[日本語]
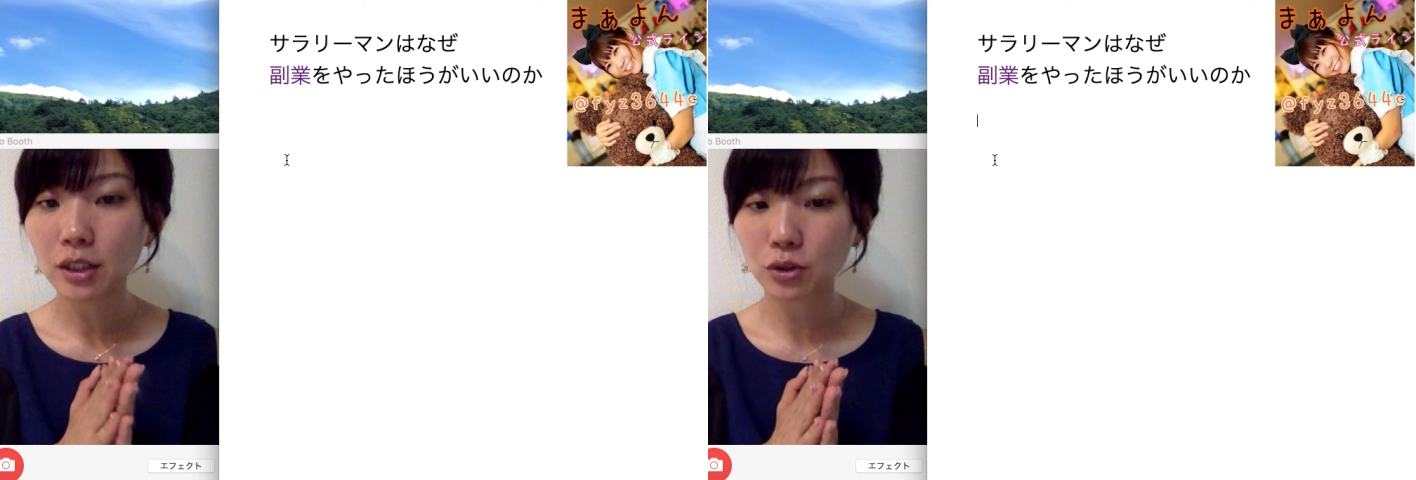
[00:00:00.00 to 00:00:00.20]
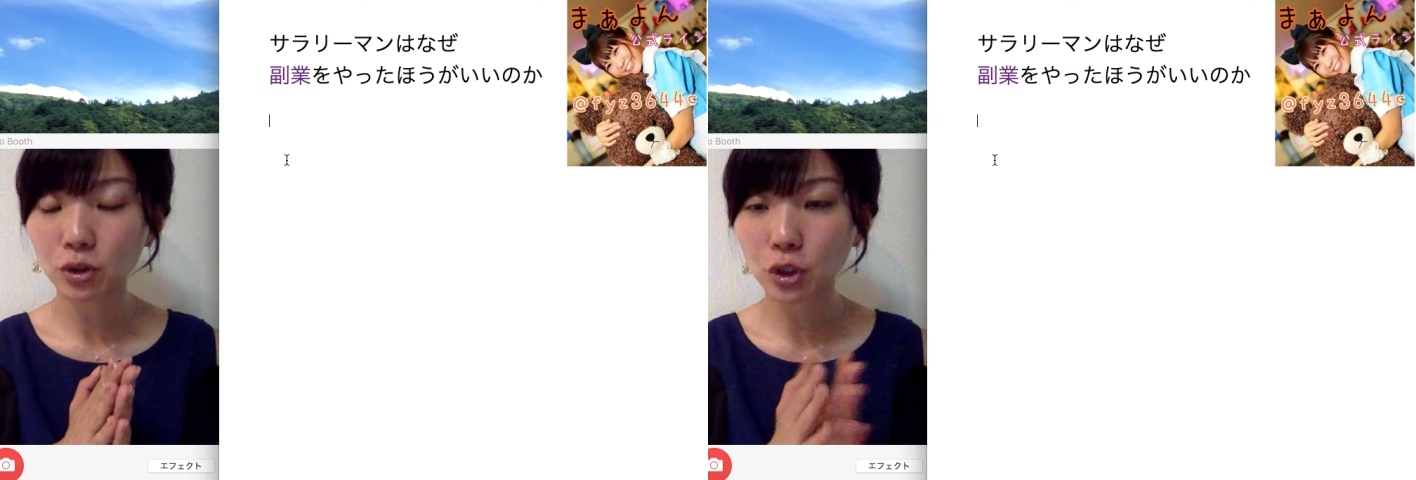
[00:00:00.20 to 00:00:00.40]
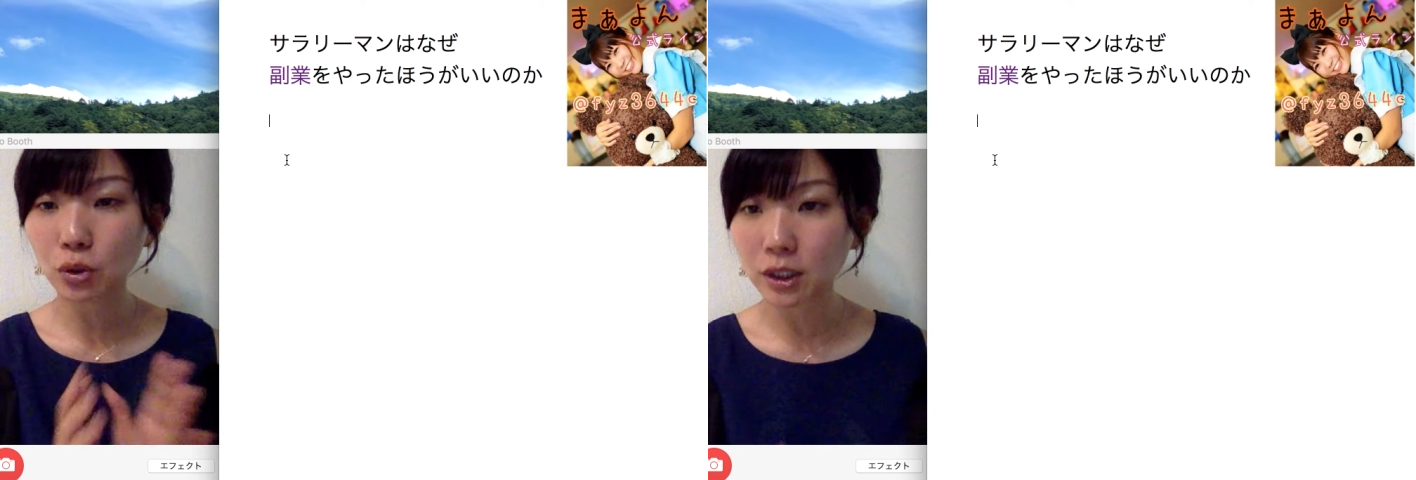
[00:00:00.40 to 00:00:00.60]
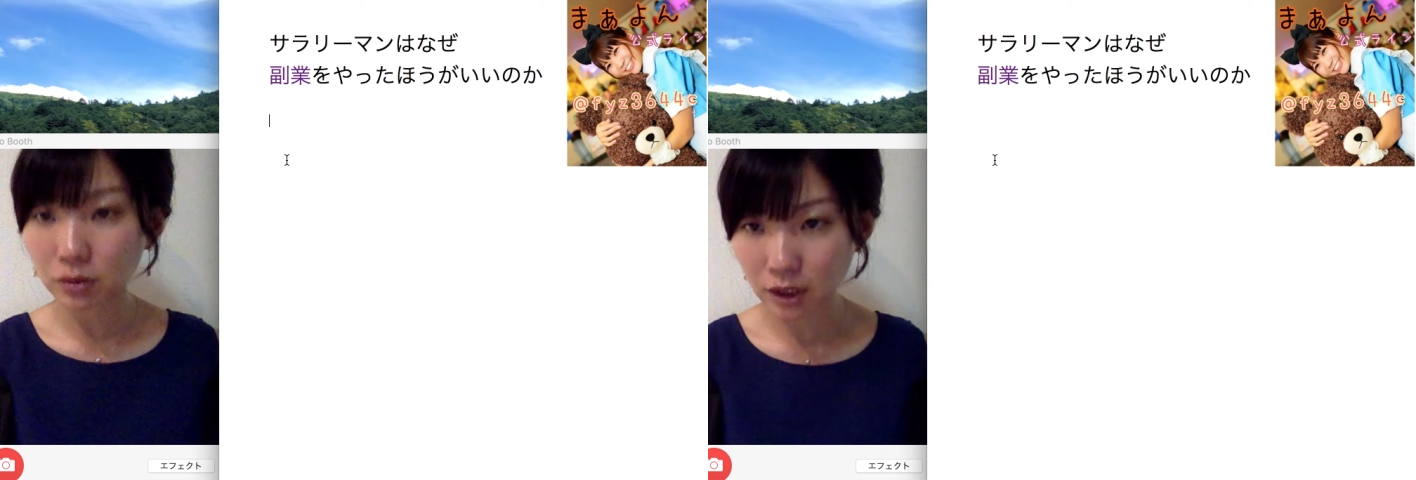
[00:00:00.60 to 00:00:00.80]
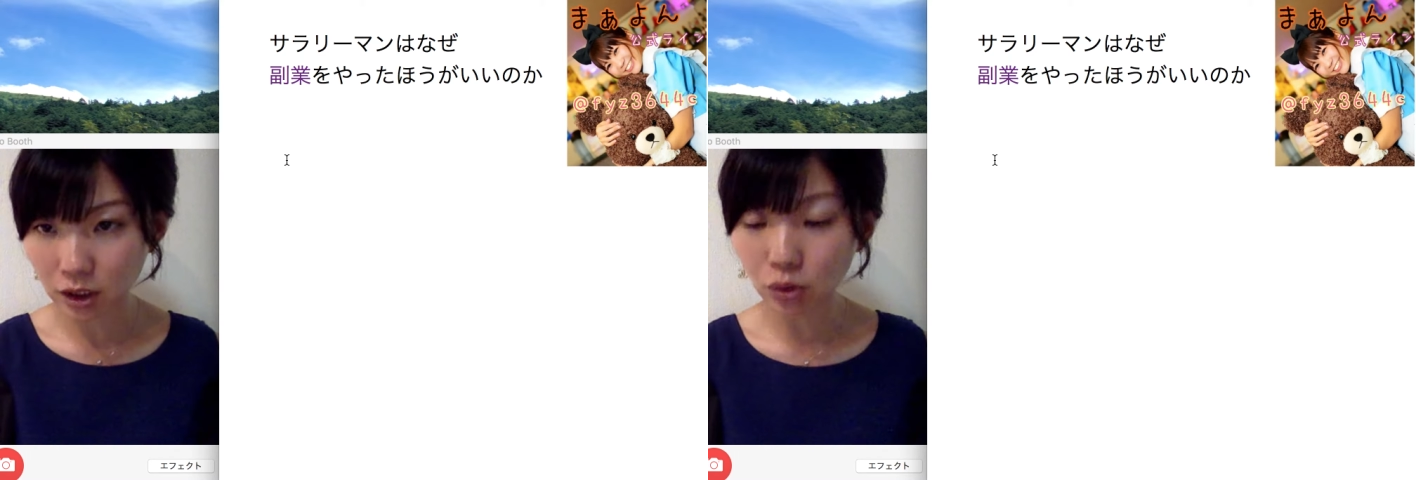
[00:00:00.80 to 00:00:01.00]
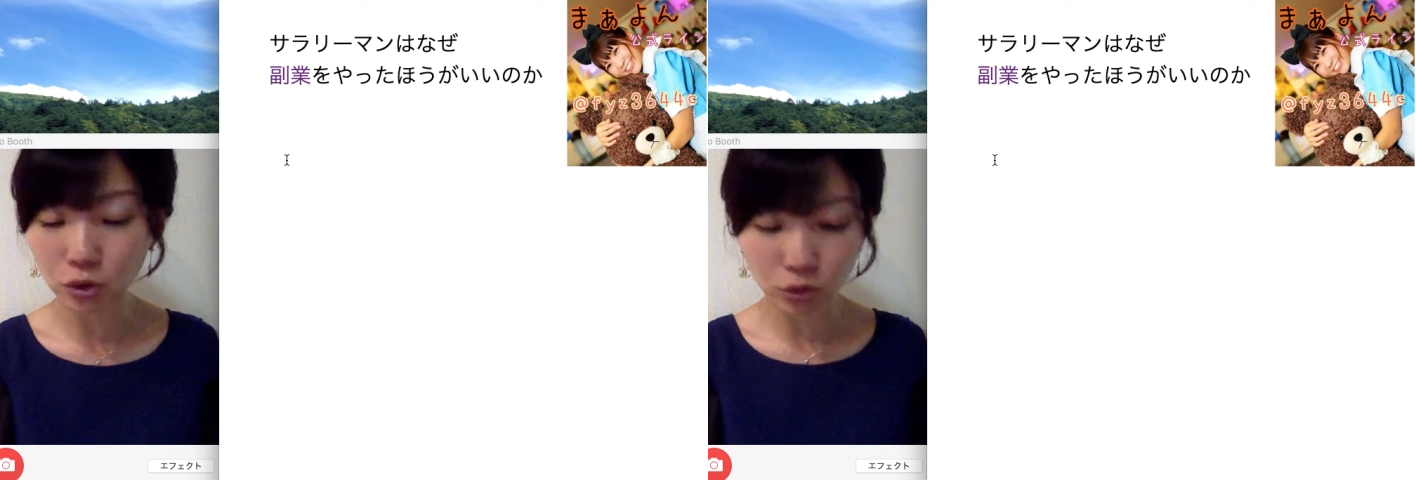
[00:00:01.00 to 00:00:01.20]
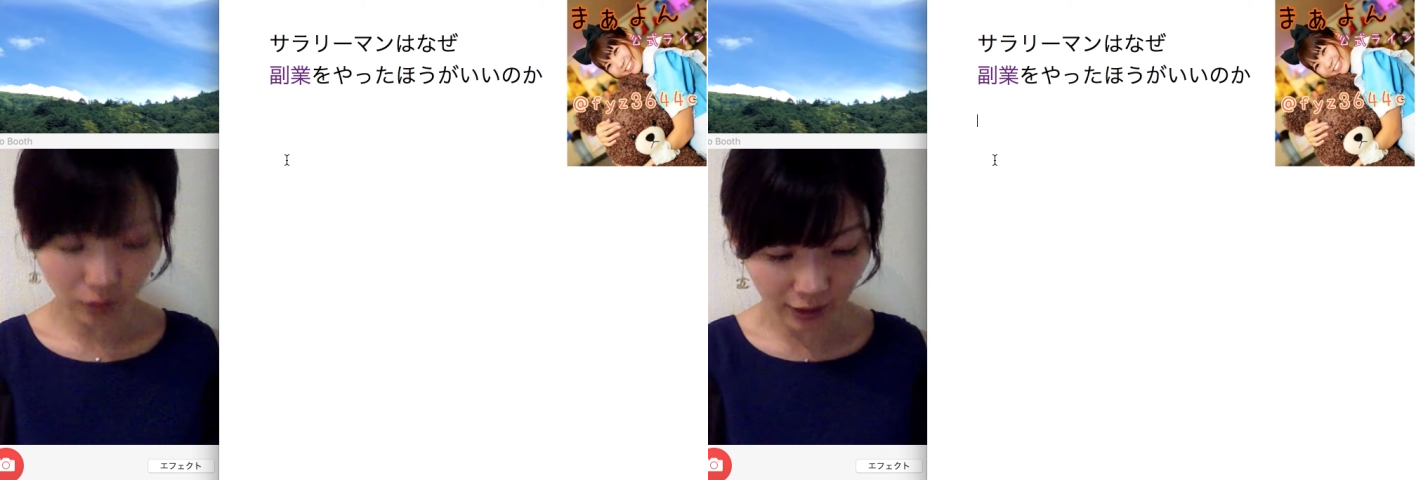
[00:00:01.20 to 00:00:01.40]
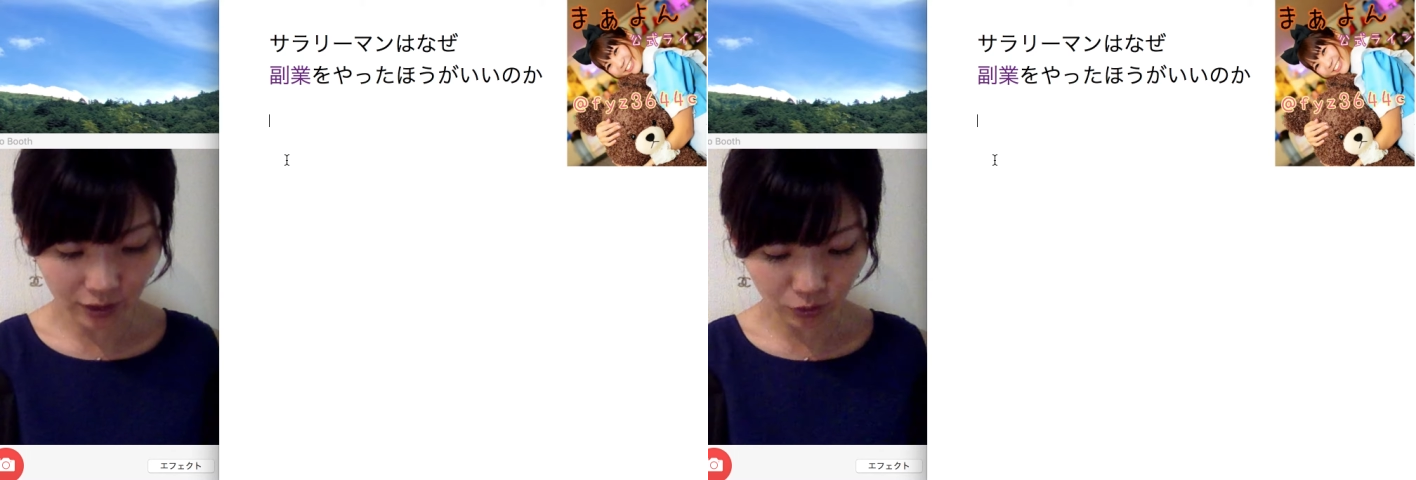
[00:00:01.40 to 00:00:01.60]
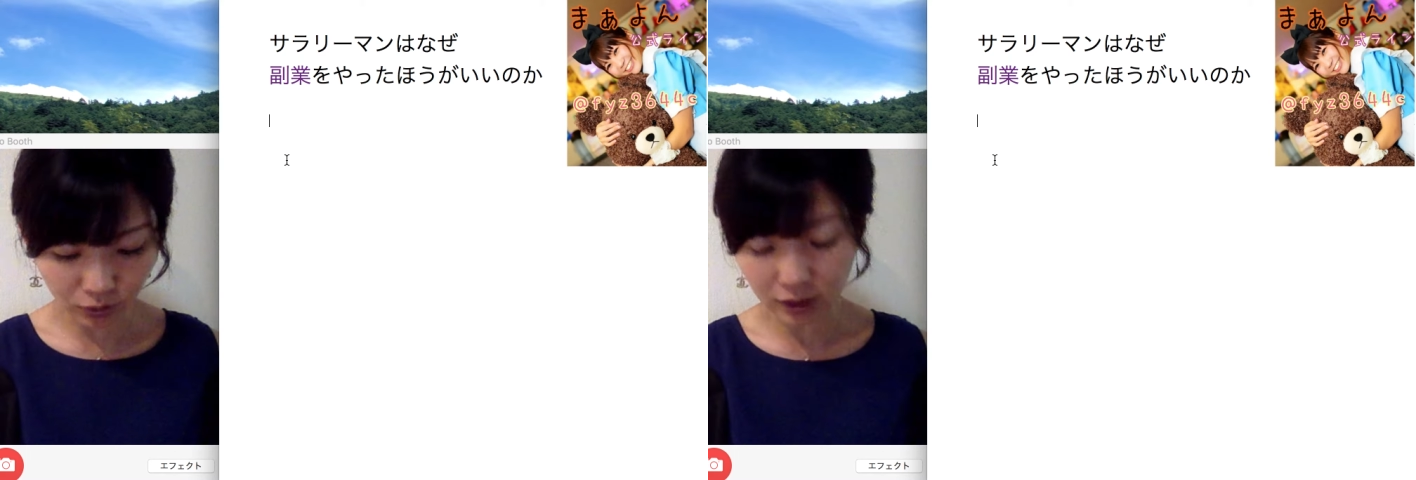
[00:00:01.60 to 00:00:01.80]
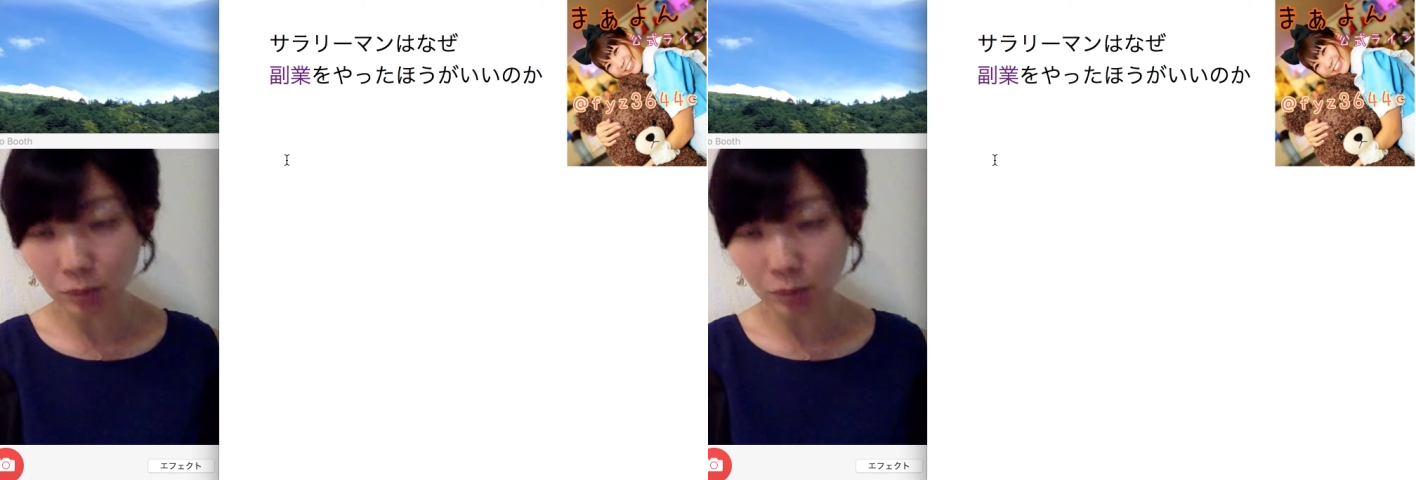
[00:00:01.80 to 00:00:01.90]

その教育費用とかそういっ